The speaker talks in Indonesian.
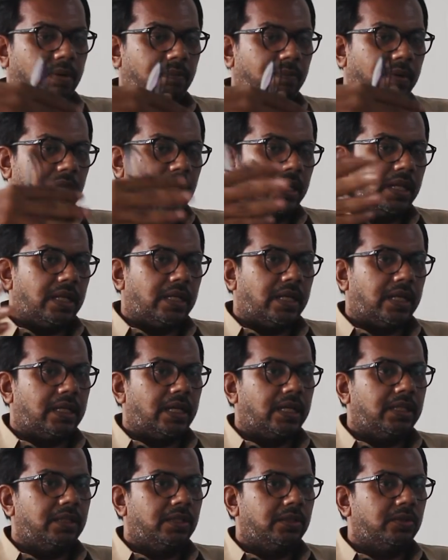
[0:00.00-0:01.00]
berbeda dan
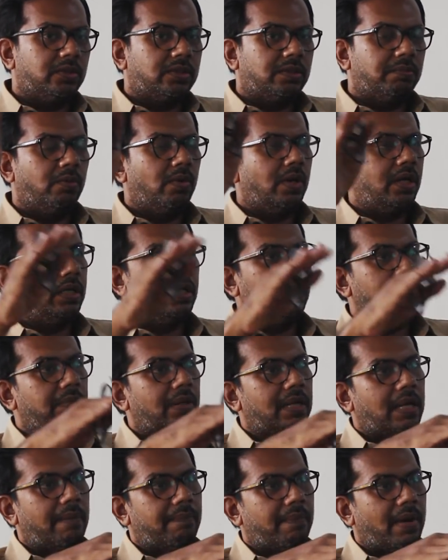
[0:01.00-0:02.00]
lain-lain, itu semua di
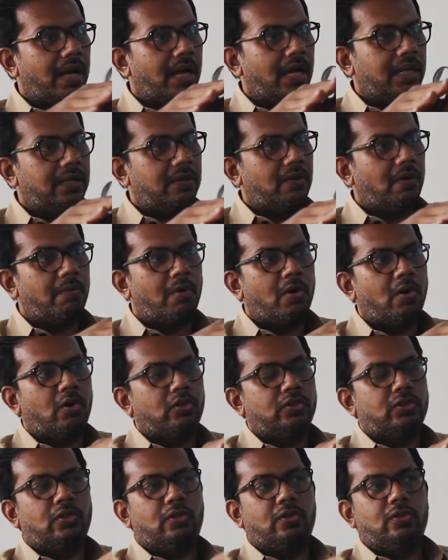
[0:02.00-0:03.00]
lapangan omong
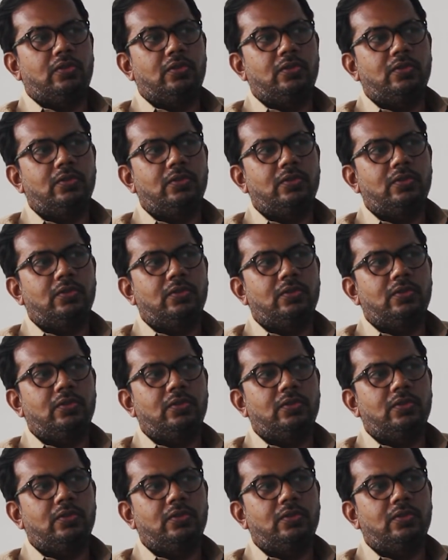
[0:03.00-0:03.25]
kosong.